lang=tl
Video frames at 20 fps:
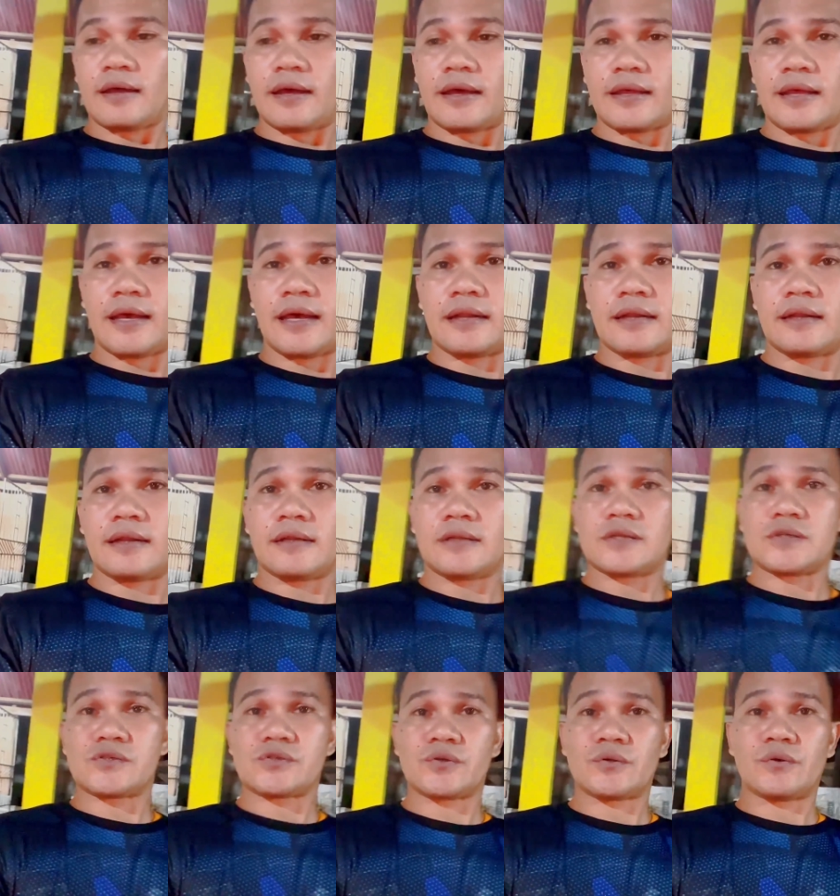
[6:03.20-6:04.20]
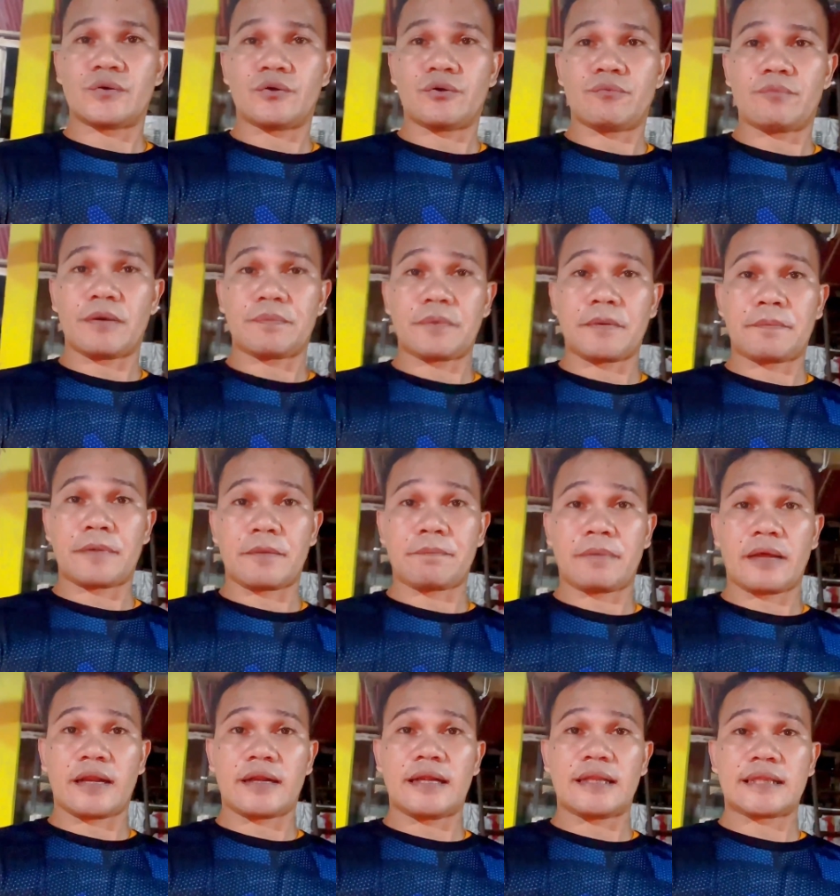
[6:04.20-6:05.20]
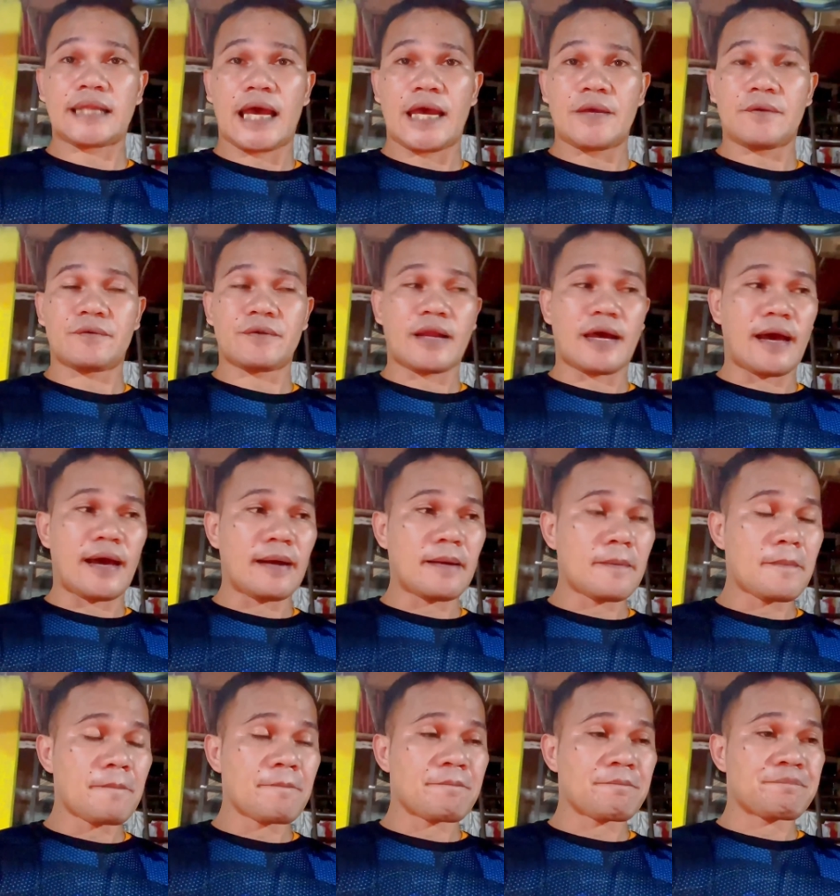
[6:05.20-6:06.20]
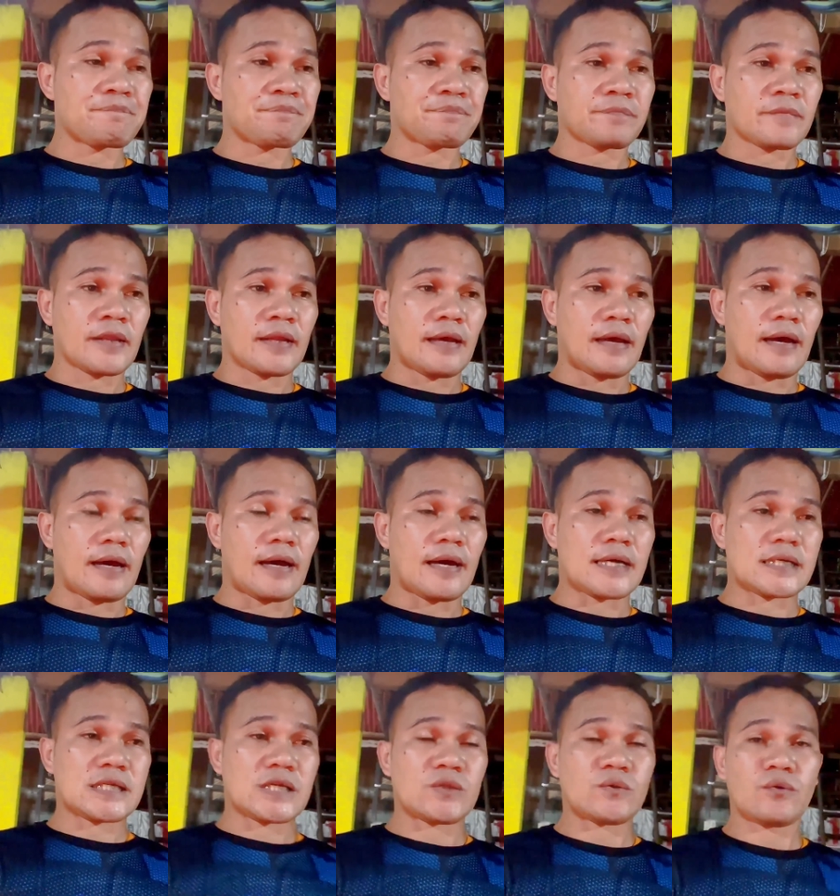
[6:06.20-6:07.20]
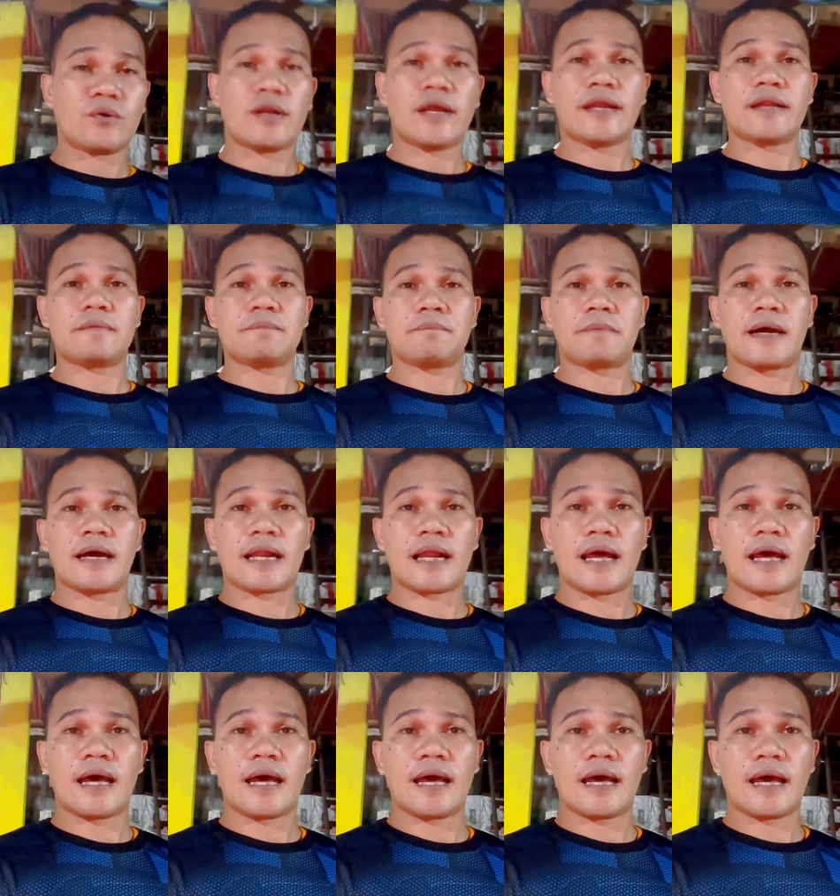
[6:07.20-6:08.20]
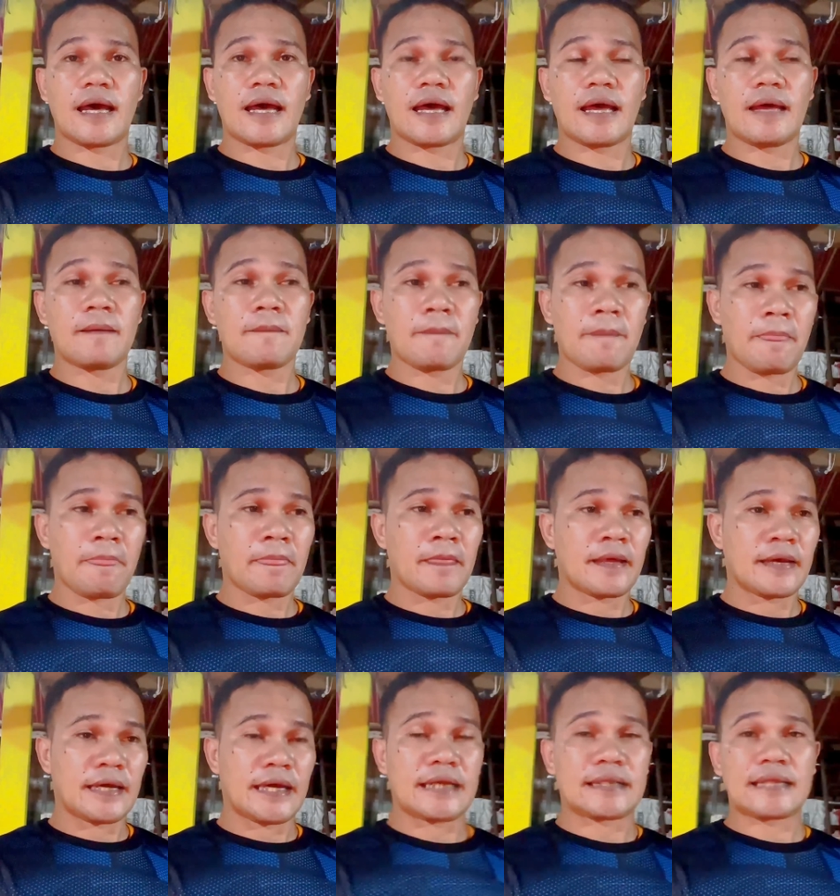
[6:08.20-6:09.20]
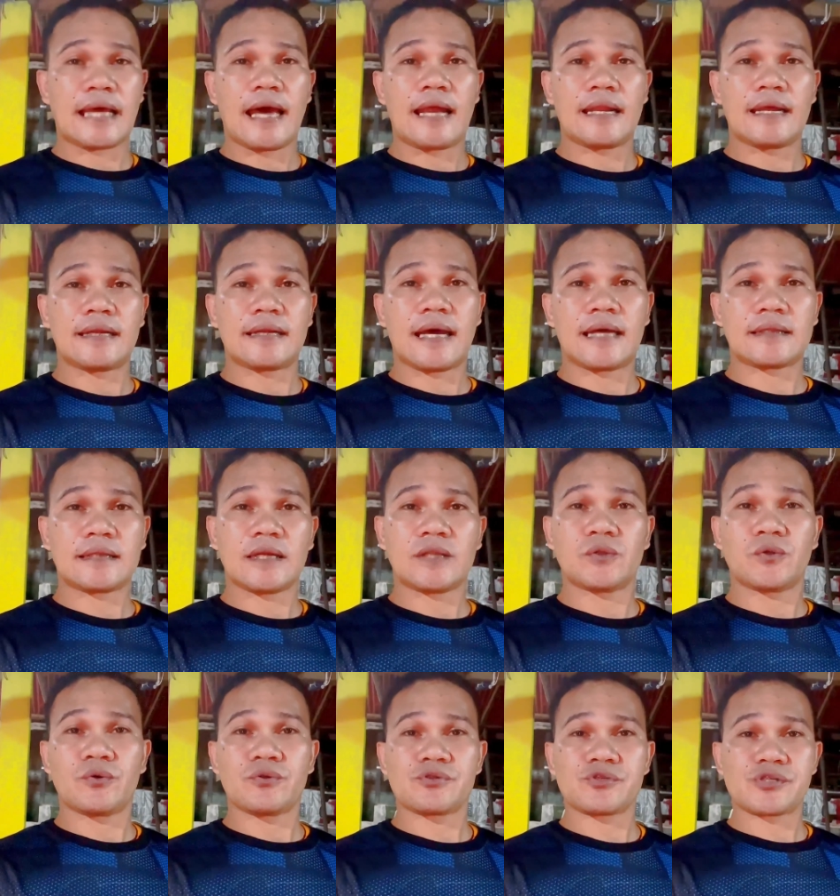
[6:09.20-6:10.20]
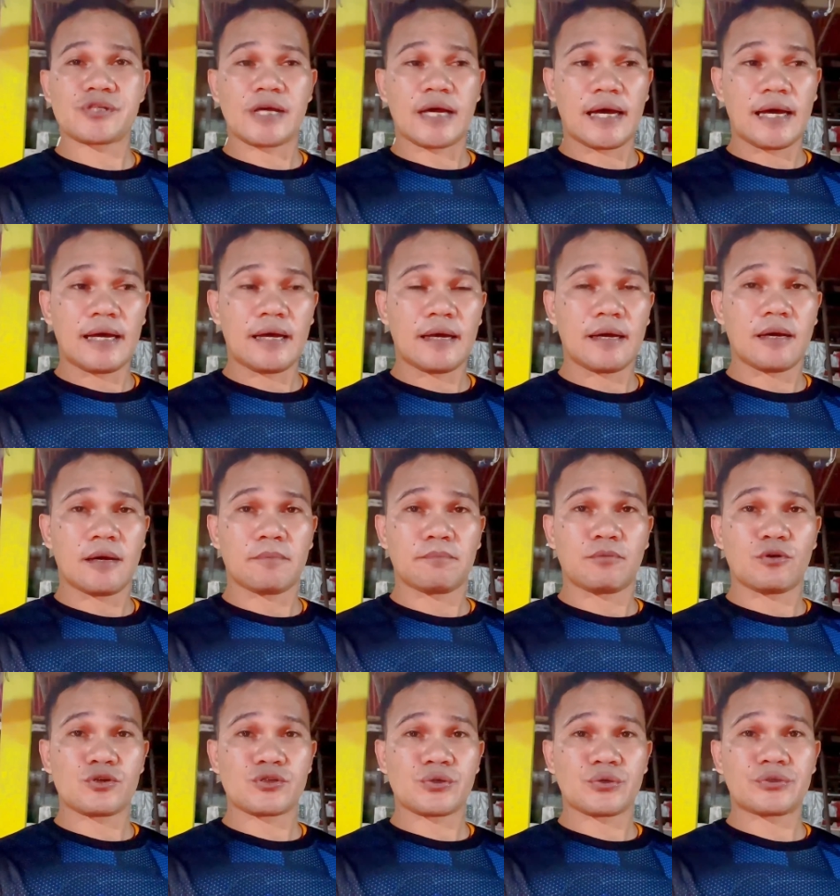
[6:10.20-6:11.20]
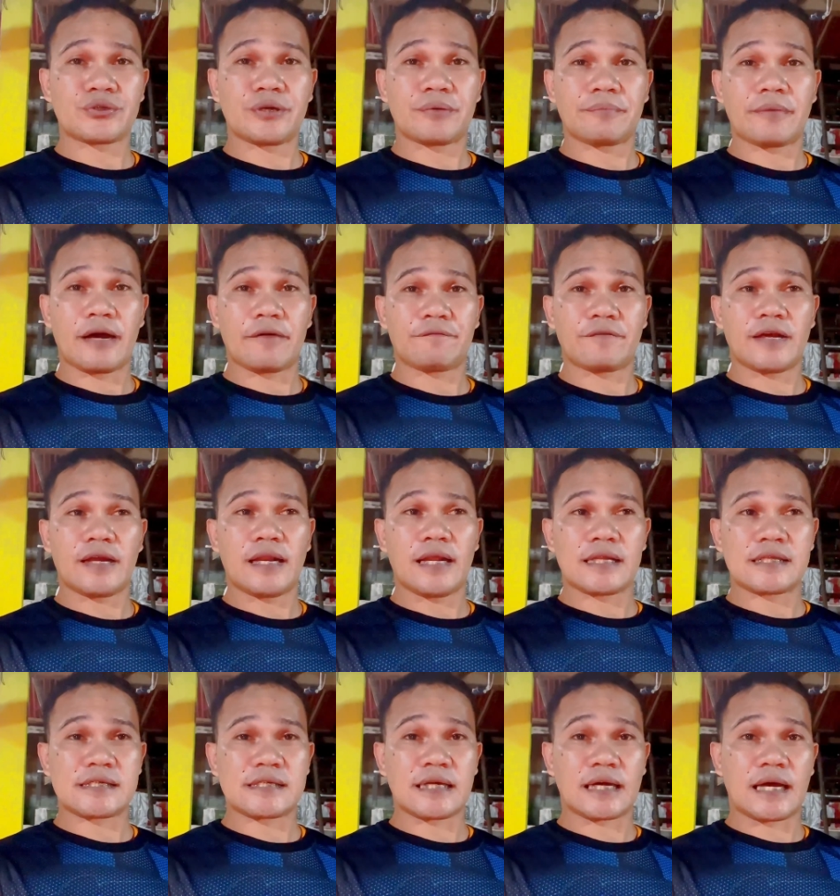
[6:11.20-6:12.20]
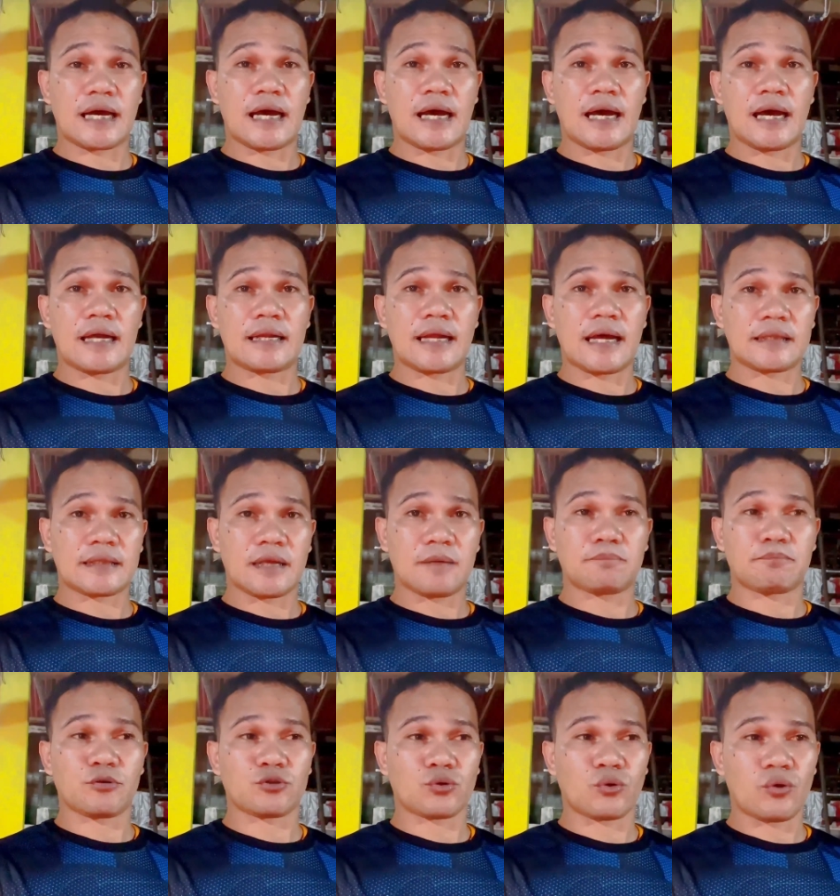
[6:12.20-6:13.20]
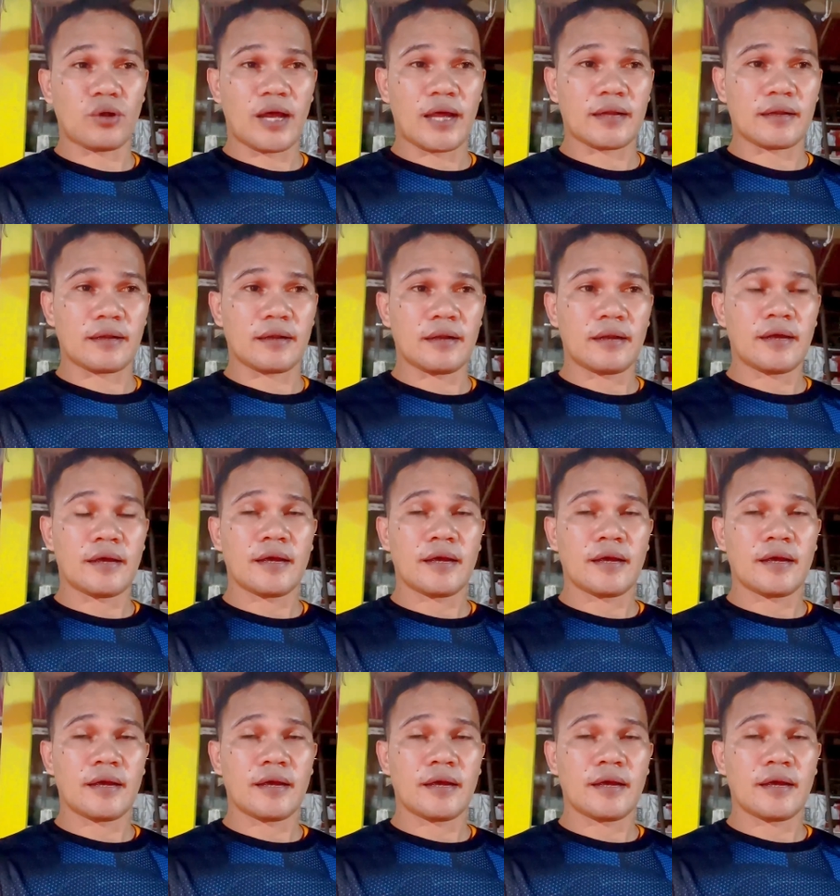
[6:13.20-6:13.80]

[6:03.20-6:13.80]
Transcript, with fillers: Ayan. So magpiprepare din tayo ng uh, sinulid para itali natin dun sa pusod ng mga piglets saka natin putulan.